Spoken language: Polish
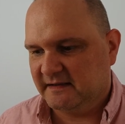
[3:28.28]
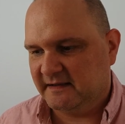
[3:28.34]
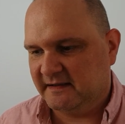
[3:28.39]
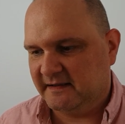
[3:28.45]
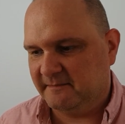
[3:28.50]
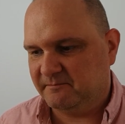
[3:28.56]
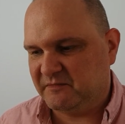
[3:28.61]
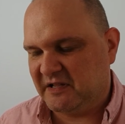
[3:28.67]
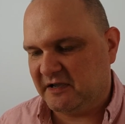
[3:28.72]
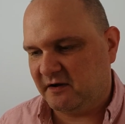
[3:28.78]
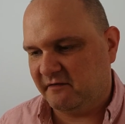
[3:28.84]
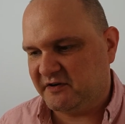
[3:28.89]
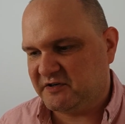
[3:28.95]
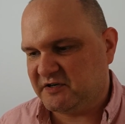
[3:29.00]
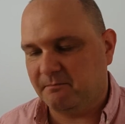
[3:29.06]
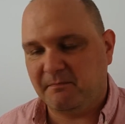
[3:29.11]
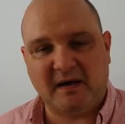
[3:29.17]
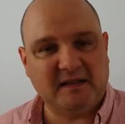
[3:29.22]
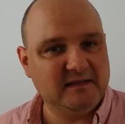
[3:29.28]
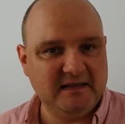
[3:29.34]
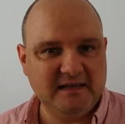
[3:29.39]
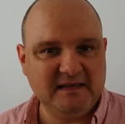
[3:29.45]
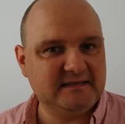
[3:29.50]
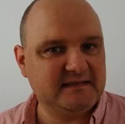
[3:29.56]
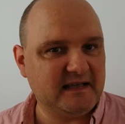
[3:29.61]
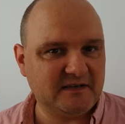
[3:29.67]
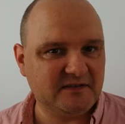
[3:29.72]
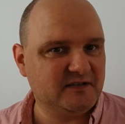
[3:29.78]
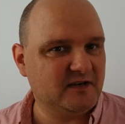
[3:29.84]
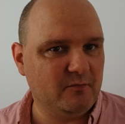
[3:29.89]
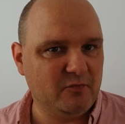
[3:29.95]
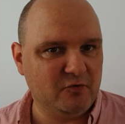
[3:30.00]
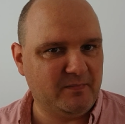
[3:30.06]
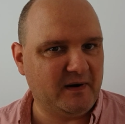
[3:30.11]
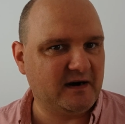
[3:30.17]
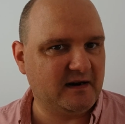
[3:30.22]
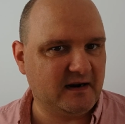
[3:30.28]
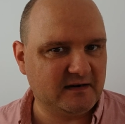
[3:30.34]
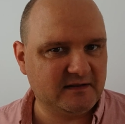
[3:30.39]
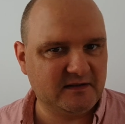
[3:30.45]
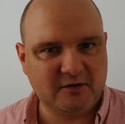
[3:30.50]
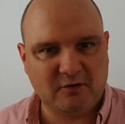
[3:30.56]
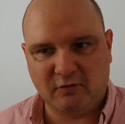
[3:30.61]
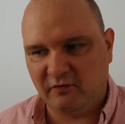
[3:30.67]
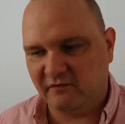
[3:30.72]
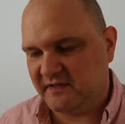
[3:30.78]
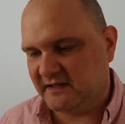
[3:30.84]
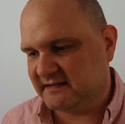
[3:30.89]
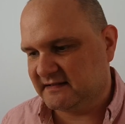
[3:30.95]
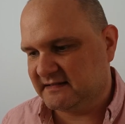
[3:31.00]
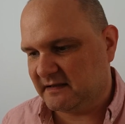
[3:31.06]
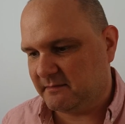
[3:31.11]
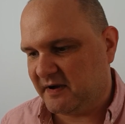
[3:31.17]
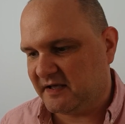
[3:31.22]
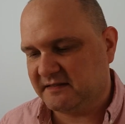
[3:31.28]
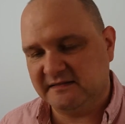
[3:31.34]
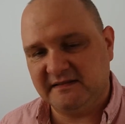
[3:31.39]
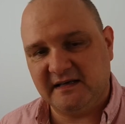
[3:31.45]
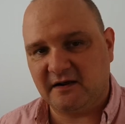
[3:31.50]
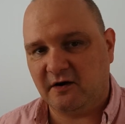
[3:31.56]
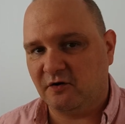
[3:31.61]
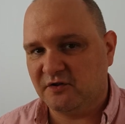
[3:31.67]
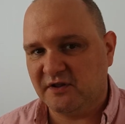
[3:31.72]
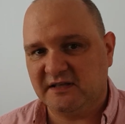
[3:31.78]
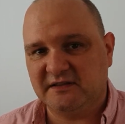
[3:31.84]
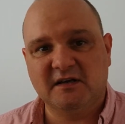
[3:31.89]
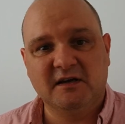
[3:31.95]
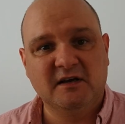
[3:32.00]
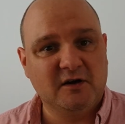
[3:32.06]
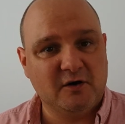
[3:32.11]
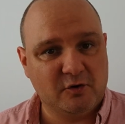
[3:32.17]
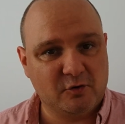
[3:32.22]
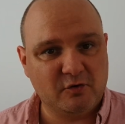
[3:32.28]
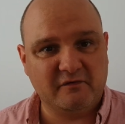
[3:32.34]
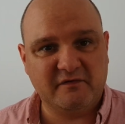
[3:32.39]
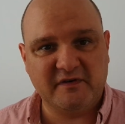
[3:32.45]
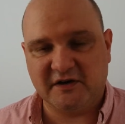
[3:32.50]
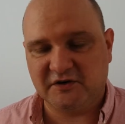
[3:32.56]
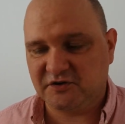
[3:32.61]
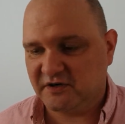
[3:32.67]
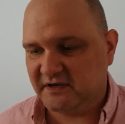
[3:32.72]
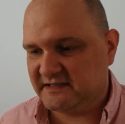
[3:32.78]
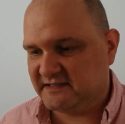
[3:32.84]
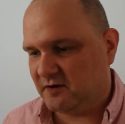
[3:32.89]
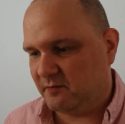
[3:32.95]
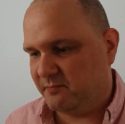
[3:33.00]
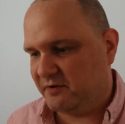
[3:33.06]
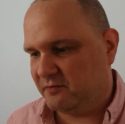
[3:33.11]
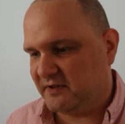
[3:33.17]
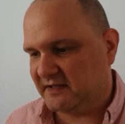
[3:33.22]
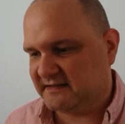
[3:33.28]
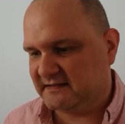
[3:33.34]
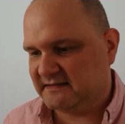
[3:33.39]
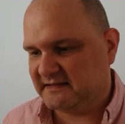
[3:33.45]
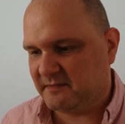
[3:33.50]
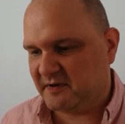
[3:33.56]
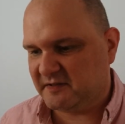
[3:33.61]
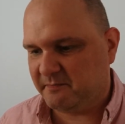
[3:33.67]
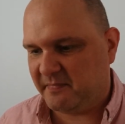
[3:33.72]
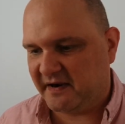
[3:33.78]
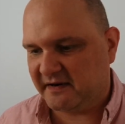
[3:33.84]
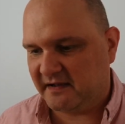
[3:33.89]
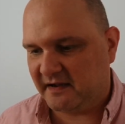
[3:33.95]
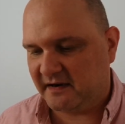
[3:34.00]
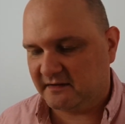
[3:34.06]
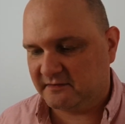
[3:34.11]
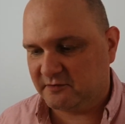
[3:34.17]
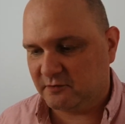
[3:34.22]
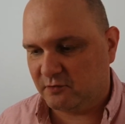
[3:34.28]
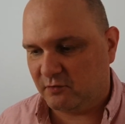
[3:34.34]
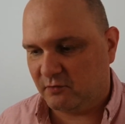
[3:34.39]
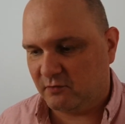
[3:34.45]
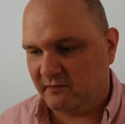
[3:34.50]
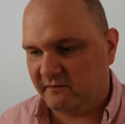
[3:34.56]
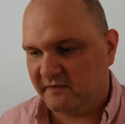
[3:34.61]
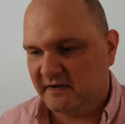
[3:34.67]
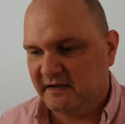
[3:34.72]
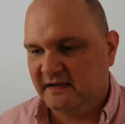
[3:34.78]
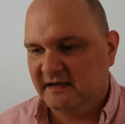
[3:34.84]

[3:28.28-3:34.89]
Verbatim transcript: E, tylko wiecie, pan Lis też zrobił parę artykułów na ten temat, Der Onet również zrobił na ten temat parę artykułów,